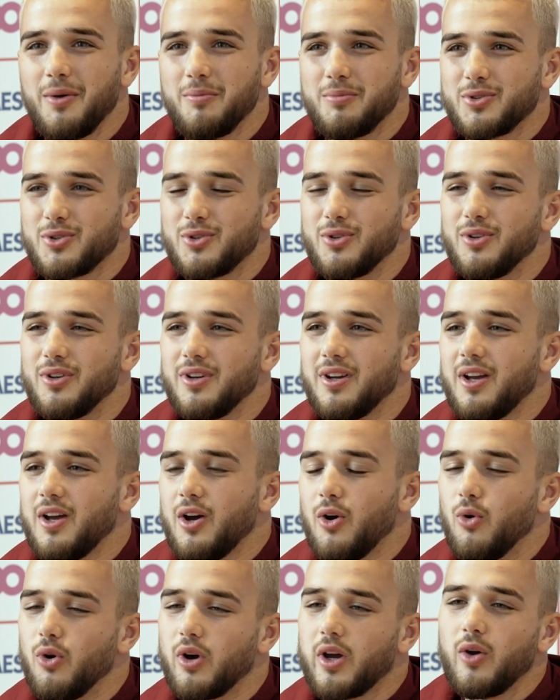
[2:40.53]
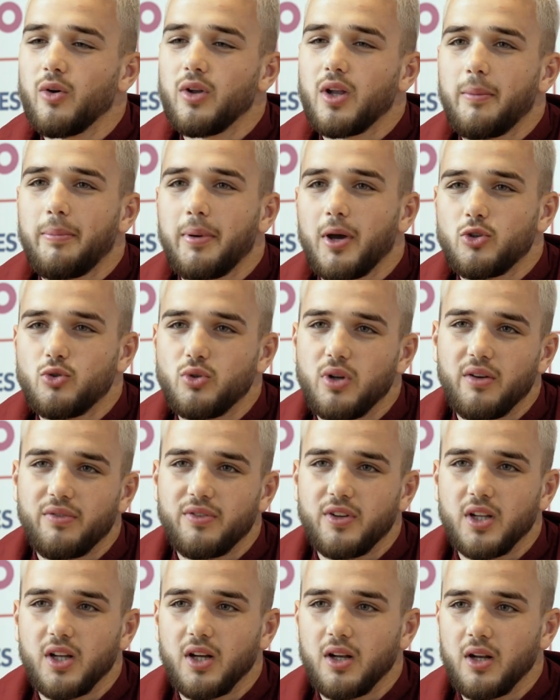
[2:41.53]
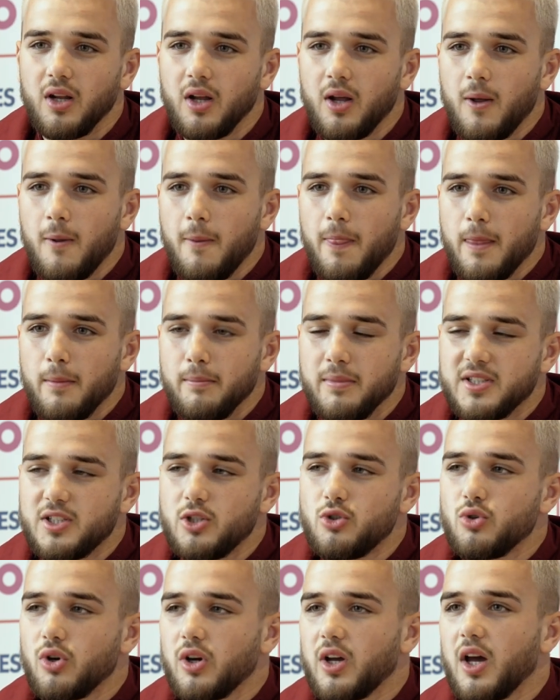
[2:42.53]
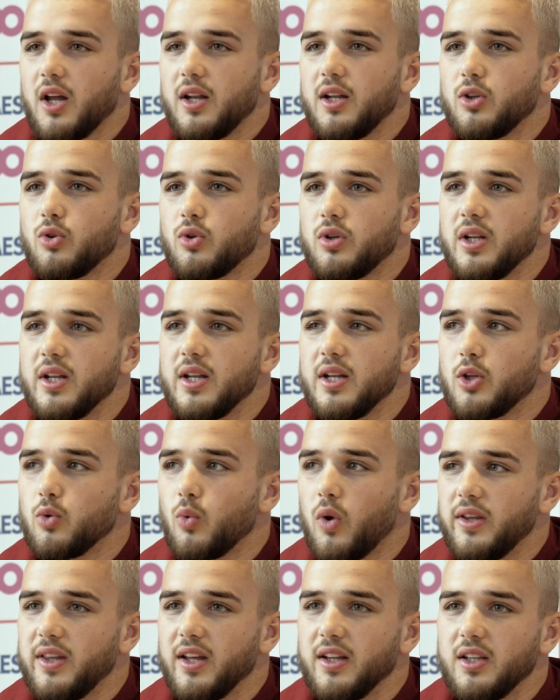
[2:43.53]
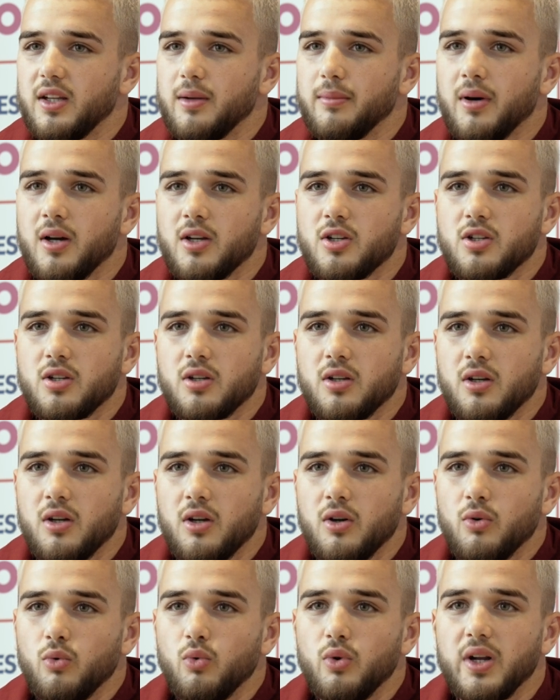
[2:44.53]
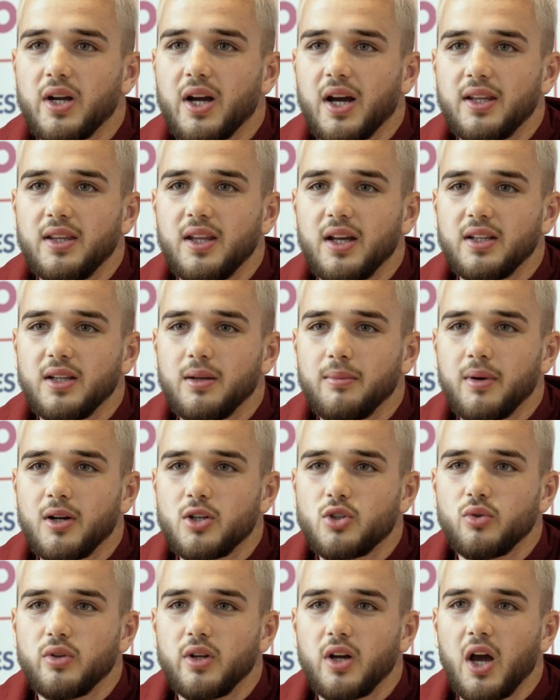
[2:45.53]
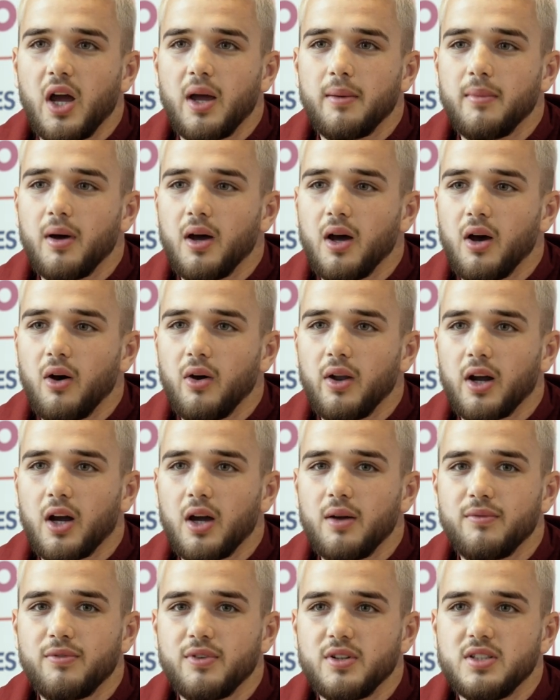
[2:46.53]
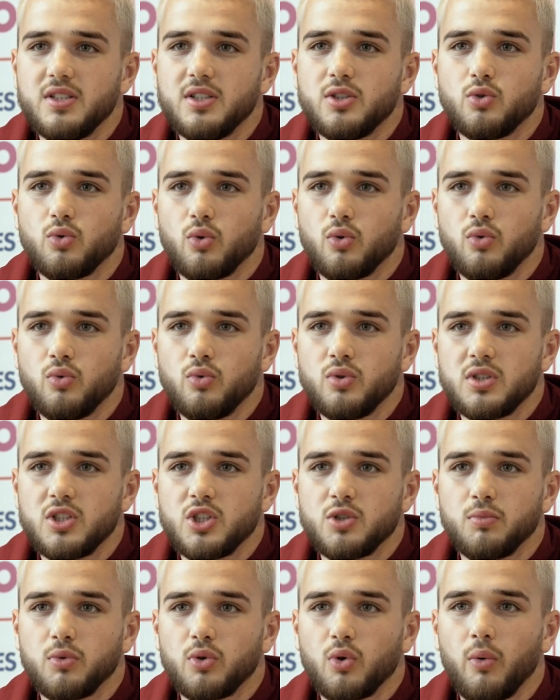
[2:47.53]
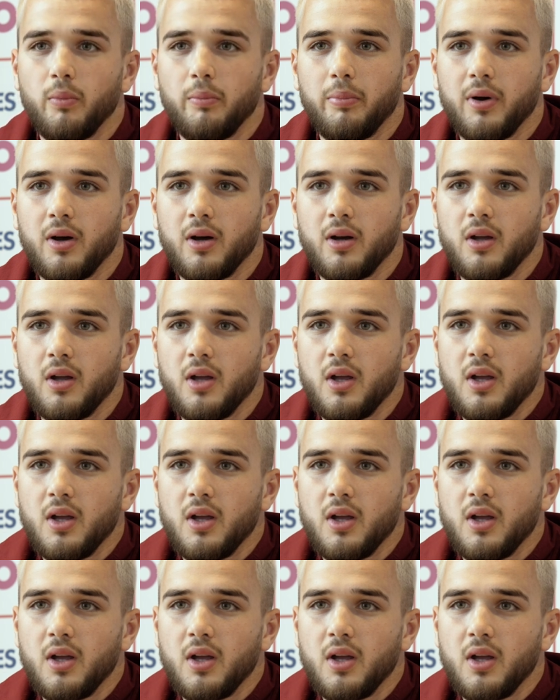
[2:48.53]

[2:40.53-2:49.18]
parce que ok, on a perdu la finale, mais si tu regardes les trois derniers matchs, les quatre derniers matchs, on, est quand même on a quand même fait 10 sur 12, si je ne me trompe pas.